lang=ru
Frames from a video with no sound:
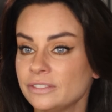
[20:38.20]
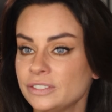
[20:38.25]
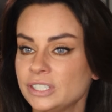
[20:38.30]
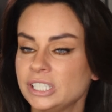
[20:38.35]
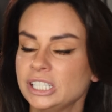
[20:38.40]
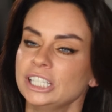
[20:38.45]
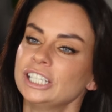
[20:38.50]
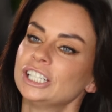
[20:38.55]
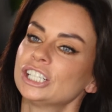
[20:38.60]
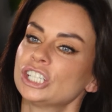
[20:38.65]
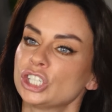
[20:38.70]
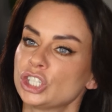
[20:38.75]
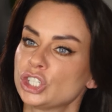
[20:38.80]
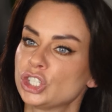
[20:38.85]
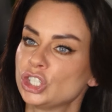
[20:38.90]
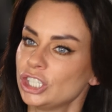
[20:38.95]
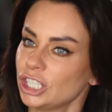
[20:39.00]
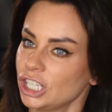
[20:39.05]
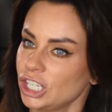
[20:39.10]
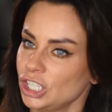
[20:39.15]
всех
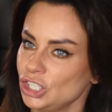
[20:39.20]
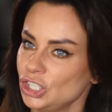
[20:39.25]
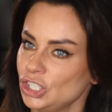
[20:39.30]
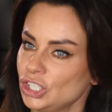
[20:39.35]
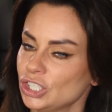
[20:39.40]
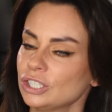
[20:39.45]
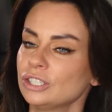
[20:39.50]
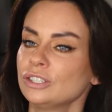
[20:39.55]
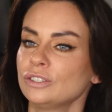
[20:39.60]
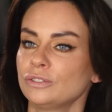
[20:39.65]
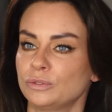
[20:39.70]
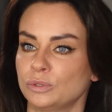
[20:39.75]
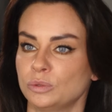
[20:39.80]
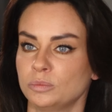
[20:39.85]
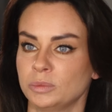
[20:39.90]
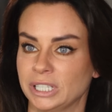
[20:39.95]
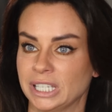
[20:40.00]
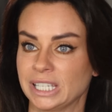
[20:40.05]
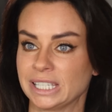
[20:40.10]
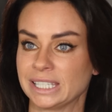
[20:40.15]
женщин
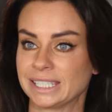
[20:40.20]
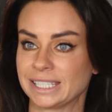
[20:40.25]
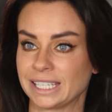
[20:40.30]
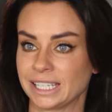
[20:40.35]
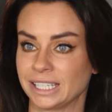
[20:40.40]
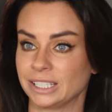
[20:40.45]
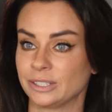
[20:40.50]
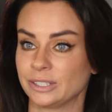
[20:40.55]
Woman Insight,